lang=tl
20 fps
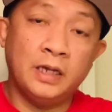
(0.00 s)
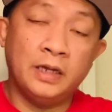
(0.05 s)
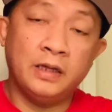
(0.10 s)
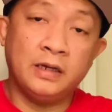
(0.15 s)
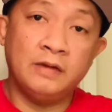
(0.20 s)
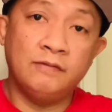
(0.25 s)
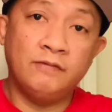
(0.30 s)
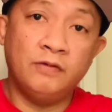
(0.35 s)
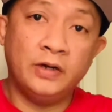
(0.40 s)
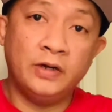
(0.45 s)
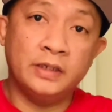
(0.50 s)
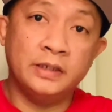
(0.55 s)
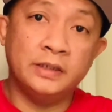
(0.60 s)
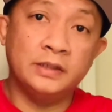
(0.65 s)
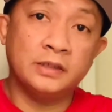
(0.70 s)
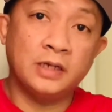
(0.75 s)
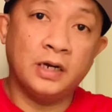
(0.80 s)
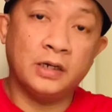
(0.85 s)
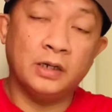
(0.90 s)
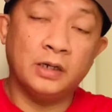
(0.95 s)
High River and
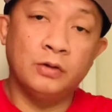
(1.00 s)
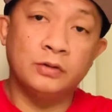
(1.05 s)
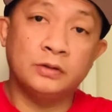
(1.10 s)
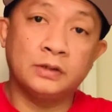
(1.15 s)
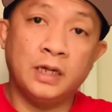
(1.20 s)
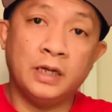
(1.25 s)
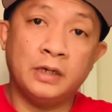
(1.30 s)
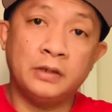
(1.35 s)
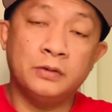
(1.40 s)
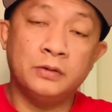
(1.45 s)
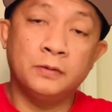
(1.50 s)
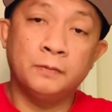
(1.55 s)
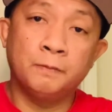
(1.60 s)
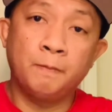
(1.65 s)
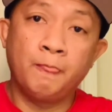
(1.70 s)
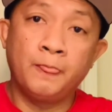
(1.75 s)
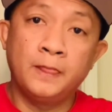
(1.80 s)
in Cargill, Ontario.